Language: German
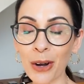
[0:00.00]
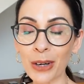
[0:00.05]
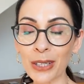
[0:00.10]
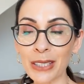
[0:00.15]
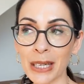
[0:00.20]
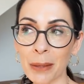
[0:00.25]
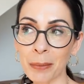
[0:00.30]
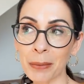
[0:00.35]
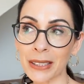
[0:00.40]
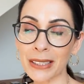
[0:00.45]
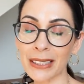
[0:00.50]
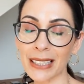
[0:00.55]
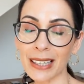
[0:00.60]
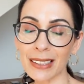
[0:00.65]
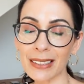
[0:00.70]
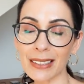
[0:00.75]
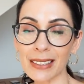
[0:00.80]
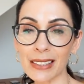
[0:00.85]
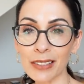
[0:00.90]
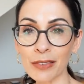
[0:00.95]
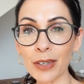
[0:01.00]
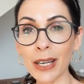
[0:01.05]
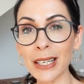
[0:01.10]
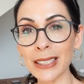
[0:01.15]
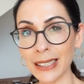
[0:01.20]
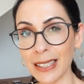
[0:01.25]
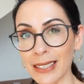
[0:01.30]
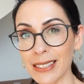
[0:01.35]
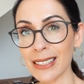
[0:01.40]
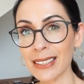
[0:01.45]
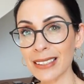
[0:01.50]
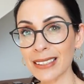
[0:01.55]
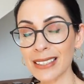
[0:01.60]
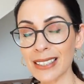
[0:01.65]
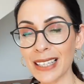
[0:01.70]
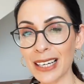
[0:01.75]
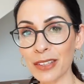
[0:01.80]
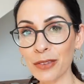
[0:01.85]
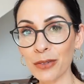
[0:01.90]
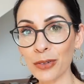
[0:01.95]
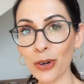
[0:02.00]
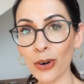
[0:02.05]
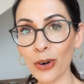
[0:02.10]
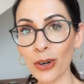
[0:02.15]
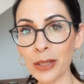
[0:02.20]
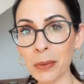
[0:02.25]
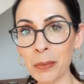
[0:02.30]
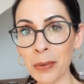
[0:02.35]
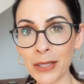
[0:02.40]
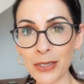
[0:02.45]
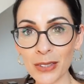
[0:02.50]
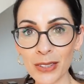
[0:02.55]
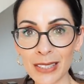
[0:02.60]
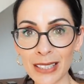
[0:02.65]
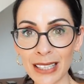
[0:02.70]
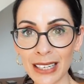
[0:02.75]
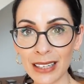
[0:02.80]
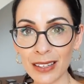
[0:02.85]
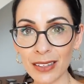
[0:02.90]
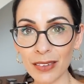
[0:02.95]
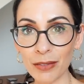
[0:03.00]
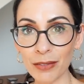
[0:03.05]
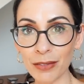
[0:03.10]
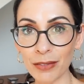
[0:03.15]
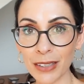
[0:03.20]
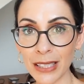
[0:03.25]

Und ich habe gedacht, es ist vielleicht ganz interessant für euch mal zu sehen,